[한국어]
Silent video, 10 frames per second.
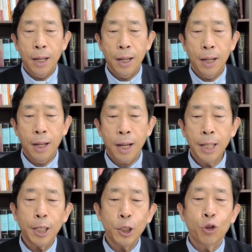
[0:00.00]
아,
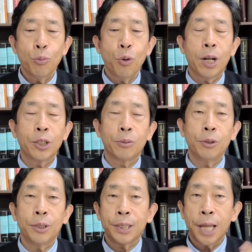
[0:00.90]
한 가지 주목할
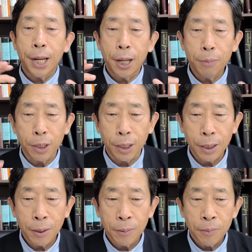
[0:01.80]
점은
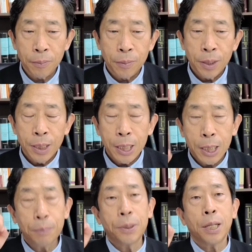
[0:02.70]
사람이
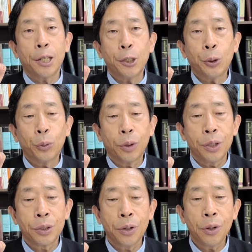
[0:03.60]
십자가를
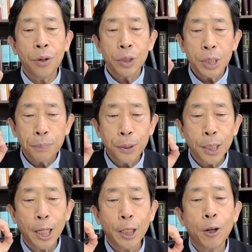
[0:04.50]
통해서
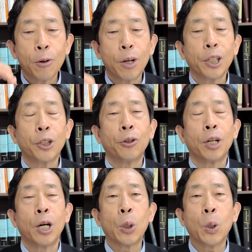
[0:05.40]
십자가 영광에
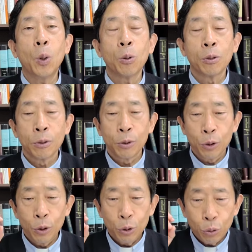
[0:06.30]
들어가고
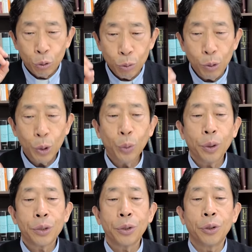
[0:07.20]
죽음을
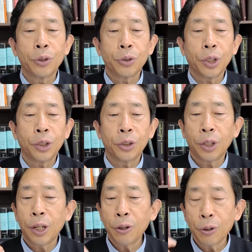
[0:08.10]
통해서 영성에
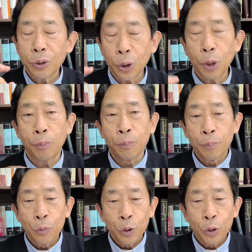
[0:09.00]
들어가는 것처럼